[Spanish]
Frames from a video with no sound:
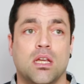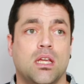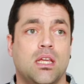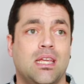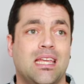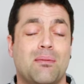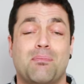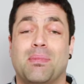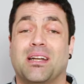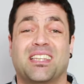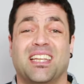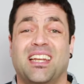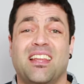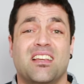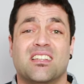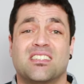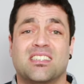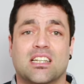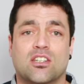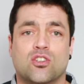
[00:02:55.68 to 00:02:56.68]
y en materia
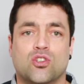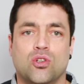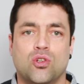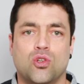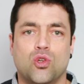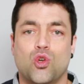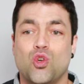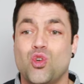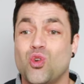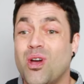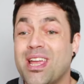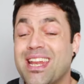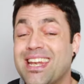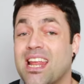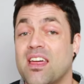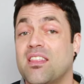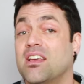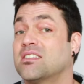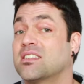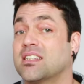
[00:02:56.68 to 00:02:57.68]
de sexo no hay
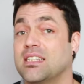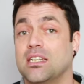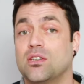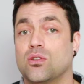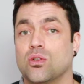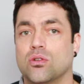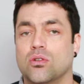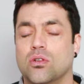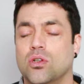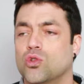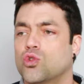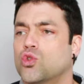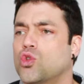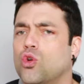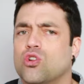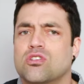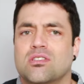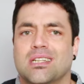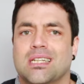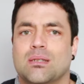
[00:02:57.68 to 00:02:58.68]
nada escrito.
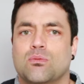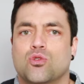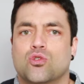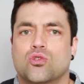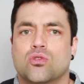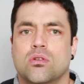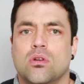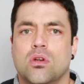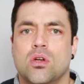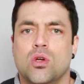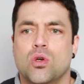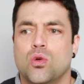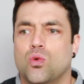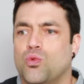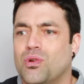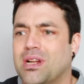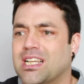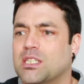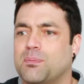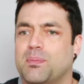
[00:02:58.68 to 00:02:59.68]
Todos tenemos
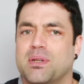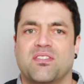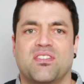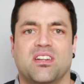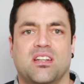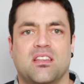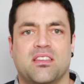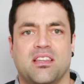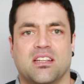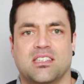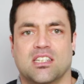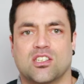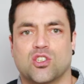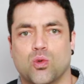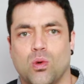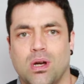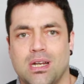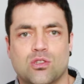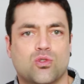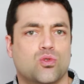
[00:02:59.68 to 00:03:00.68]
unas preferencias
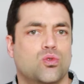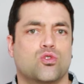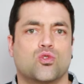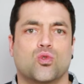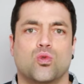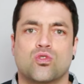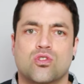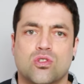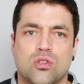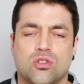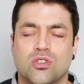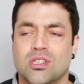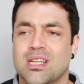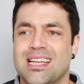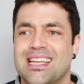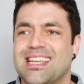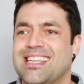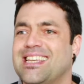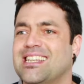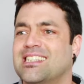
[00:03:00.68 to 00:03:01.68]
sexuales, unos gustos
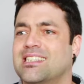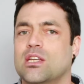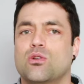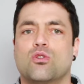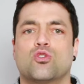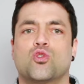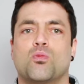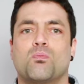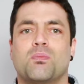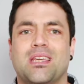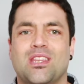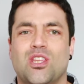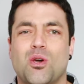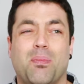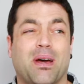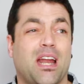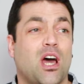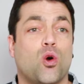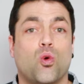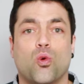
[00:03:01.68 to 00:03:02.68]
y este no es un vídeo
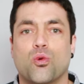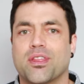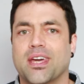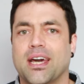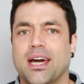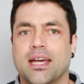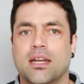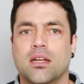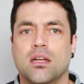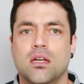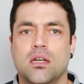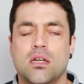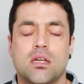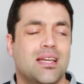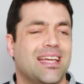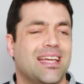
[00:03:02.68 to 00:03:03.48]
para juzgar